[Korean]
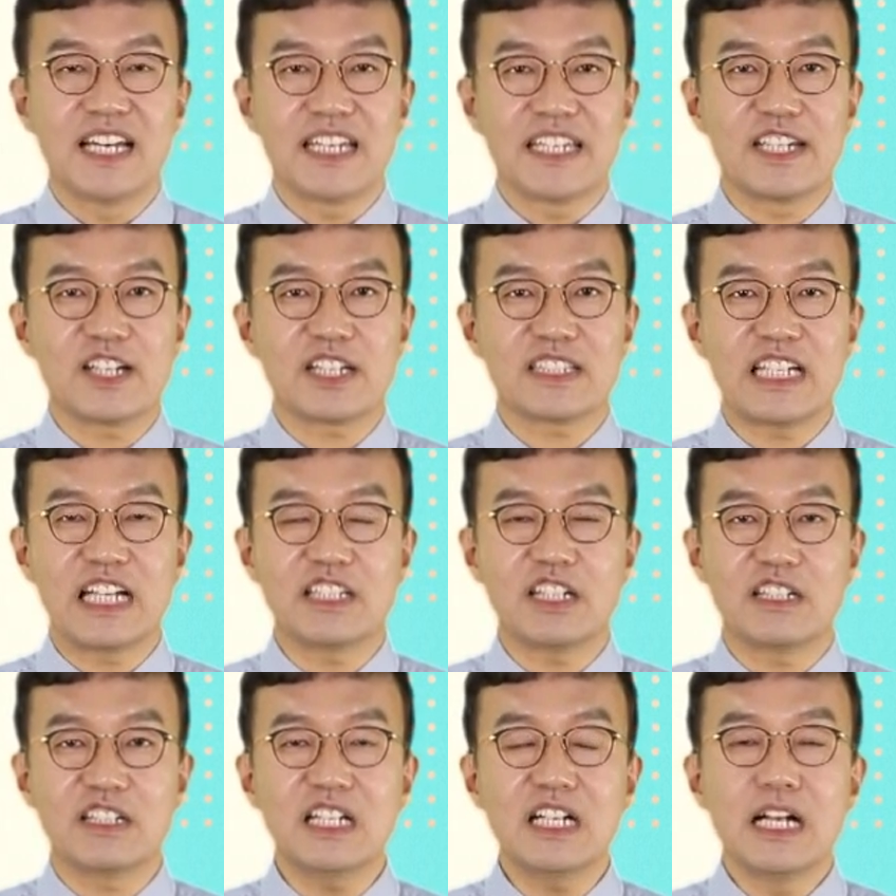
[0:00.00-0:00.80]
이렇게
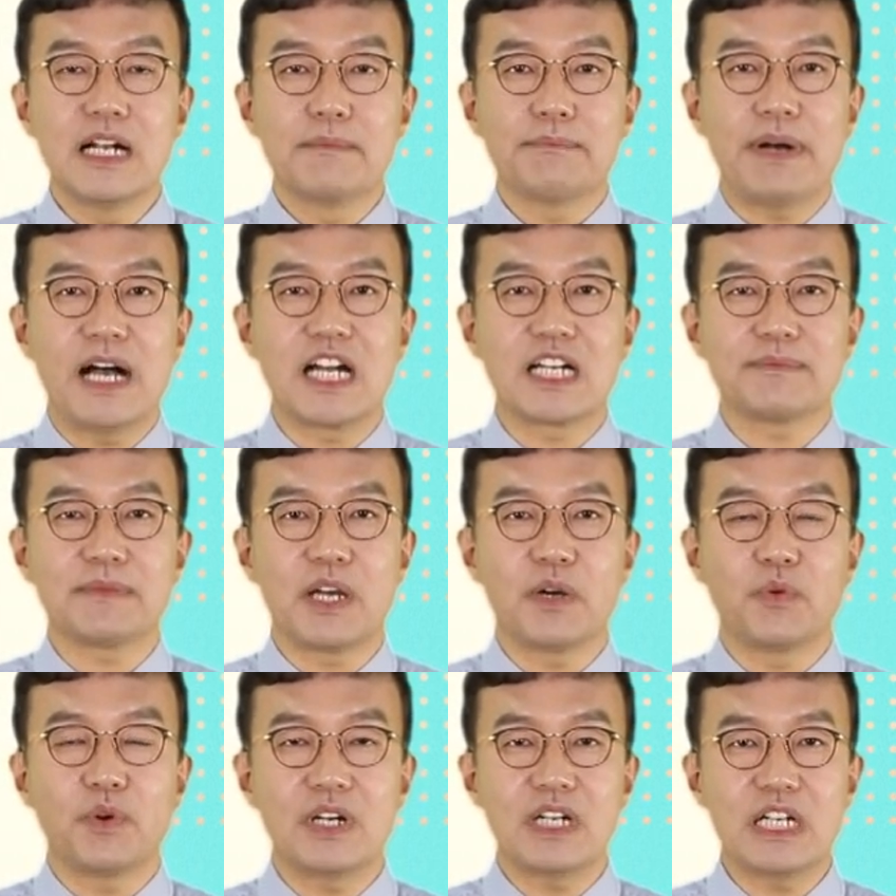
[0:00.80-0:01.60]
단어를
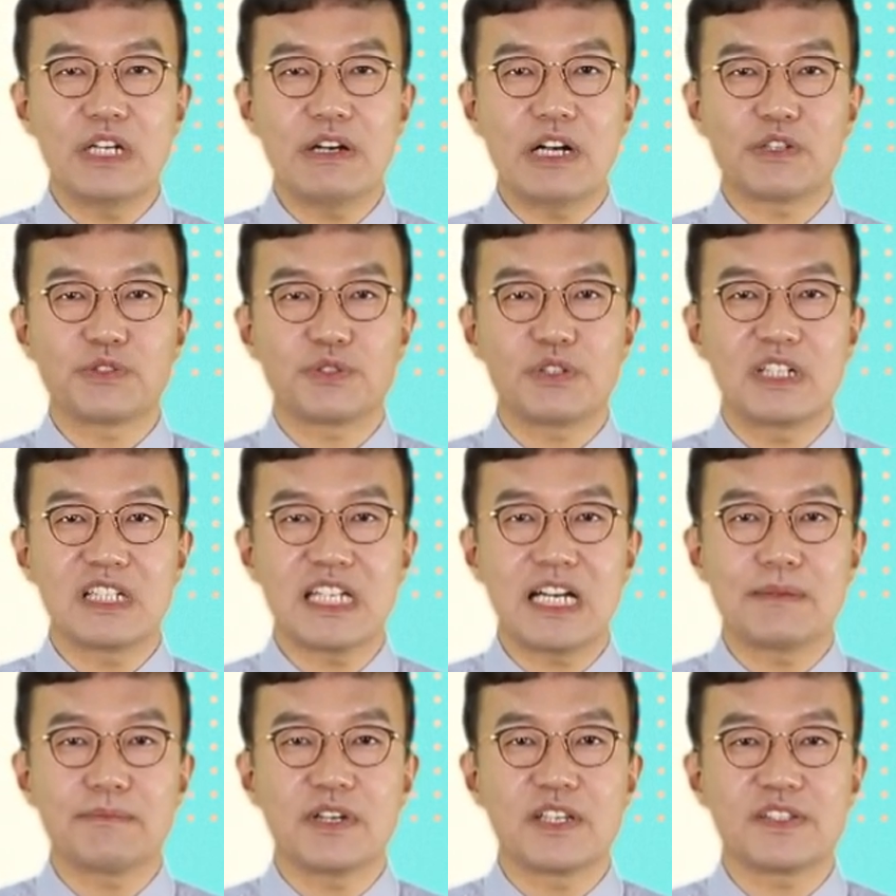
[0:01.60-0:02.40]
발음의 원리와 구조를
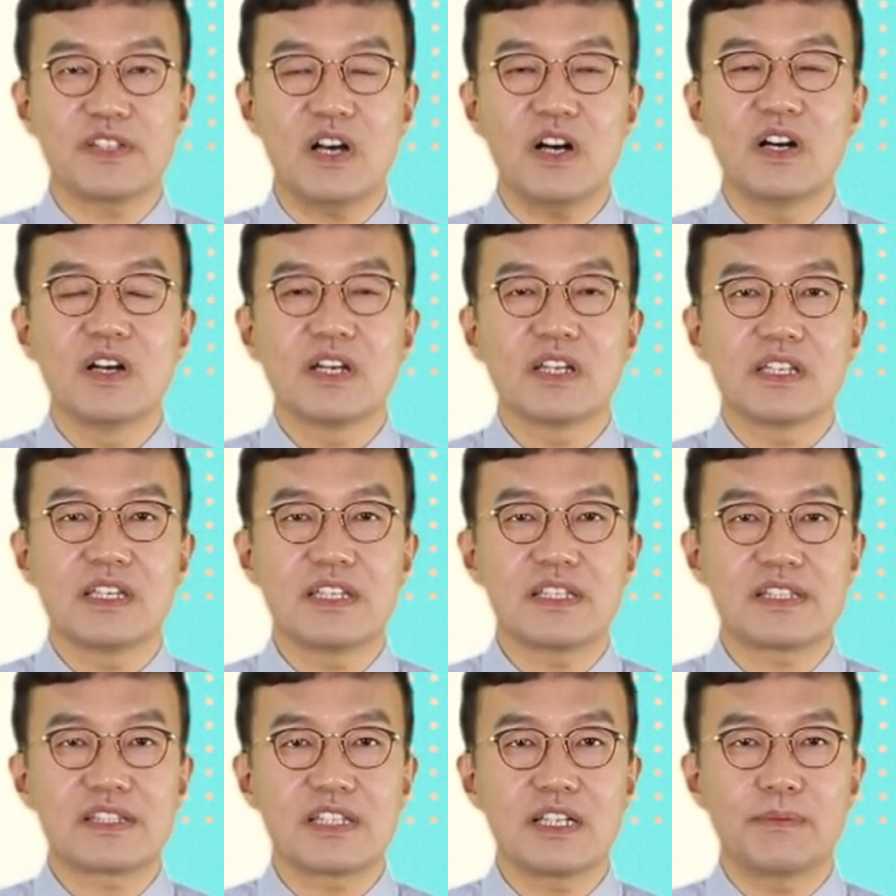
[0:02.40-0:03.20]
이해하면서
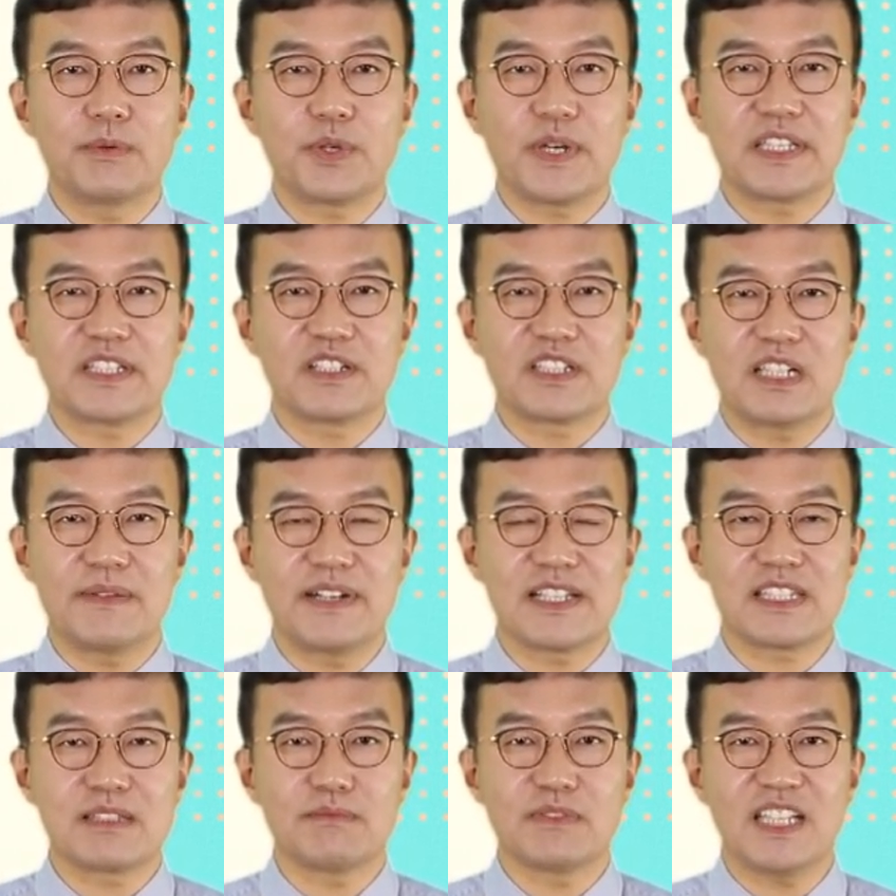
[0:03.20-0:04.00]
있어 보이게
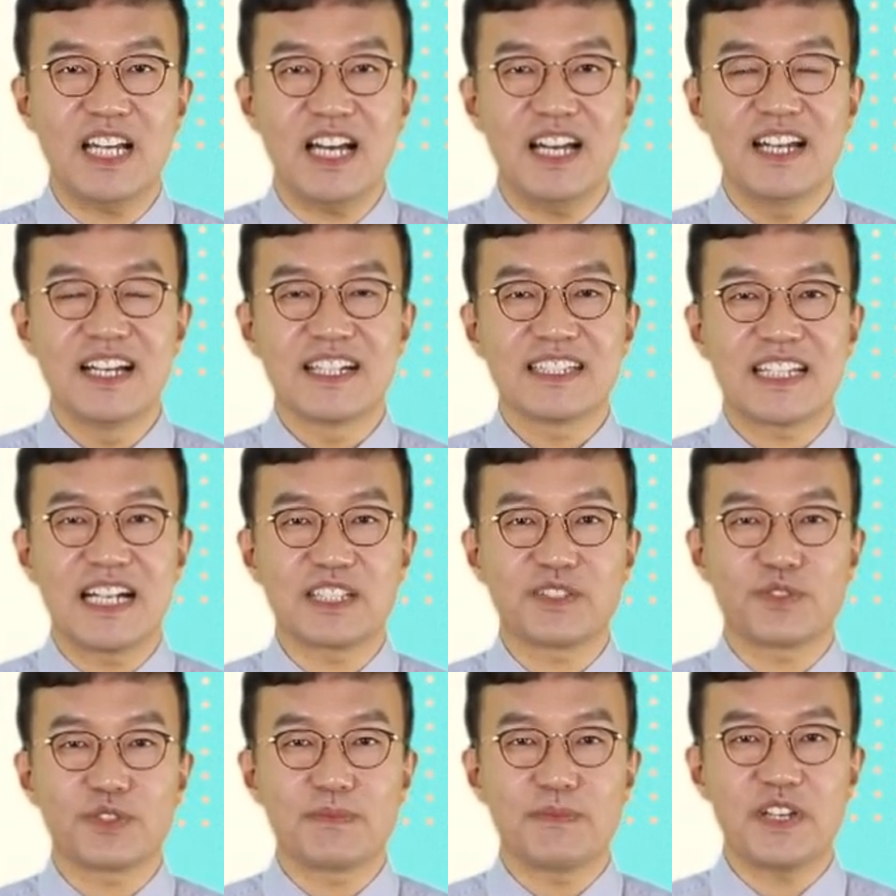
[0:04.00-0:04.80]
정리해봤습니다.
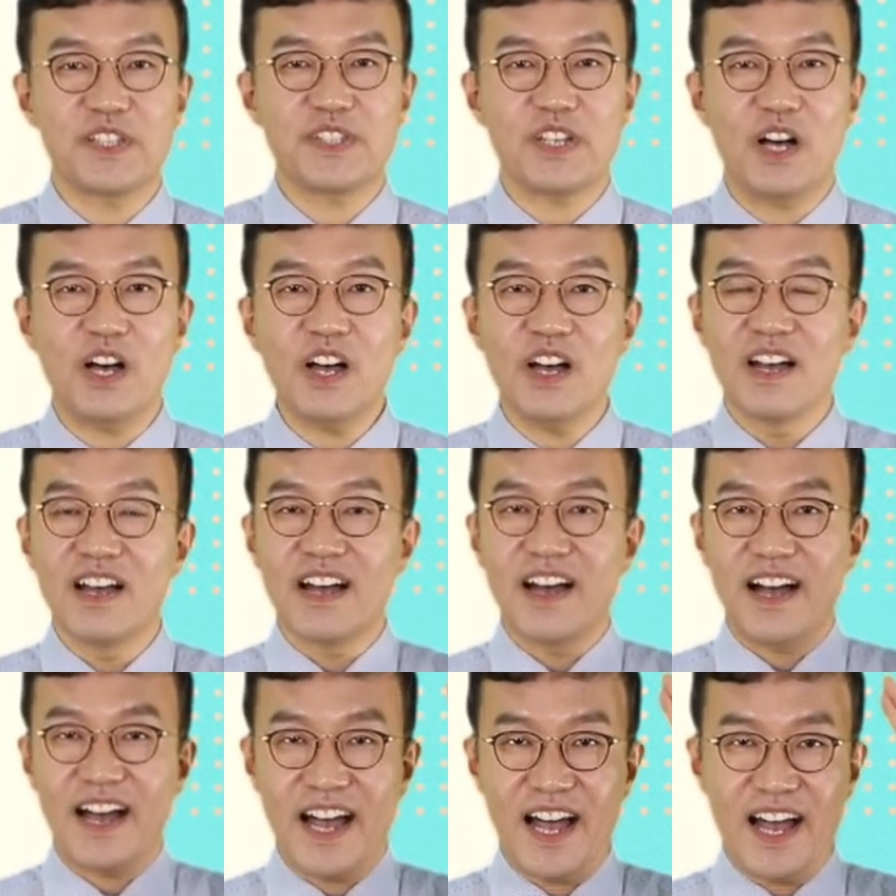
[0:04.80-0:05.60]
다
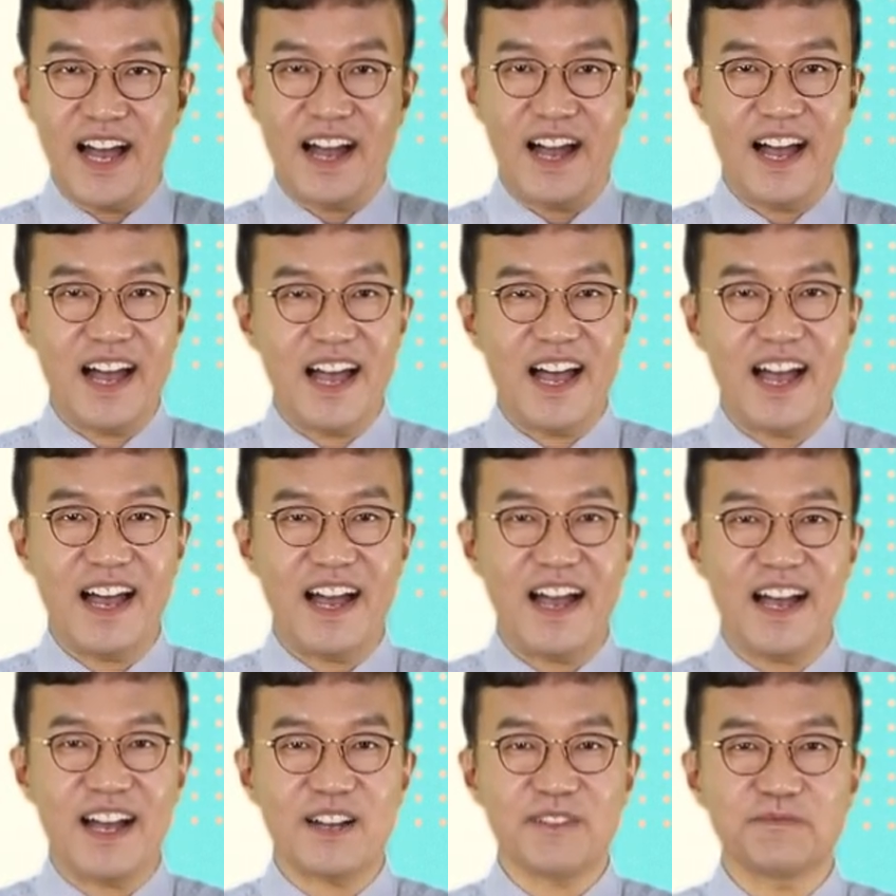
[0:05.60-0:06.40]
웃으면서
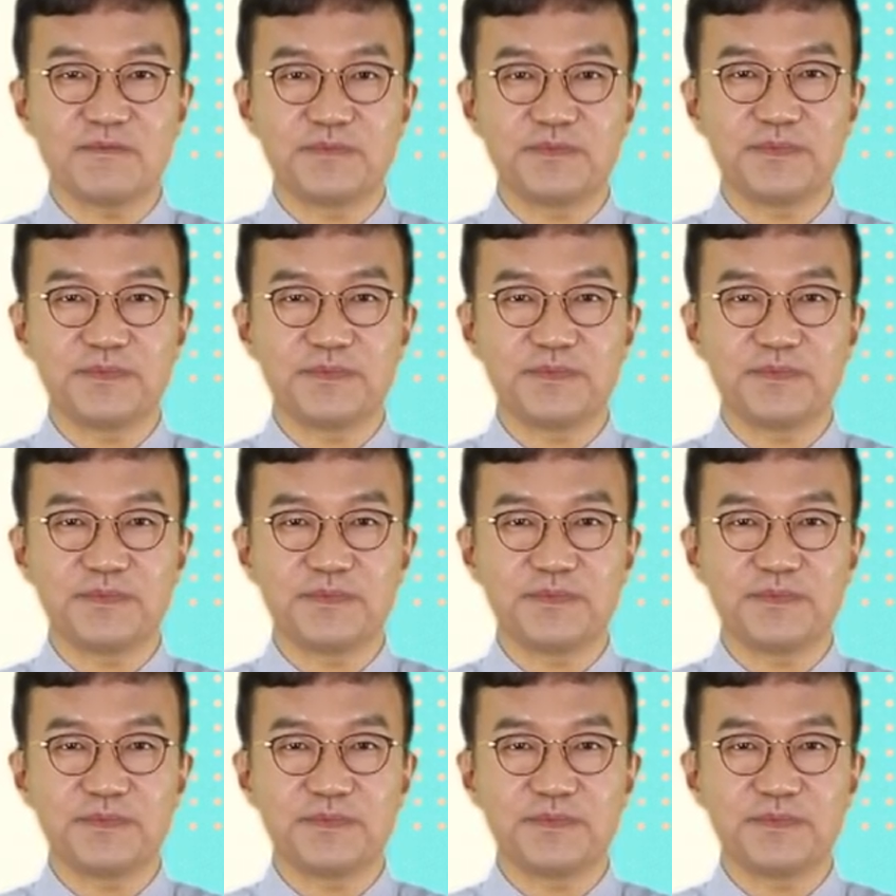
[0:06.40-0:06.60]
아하!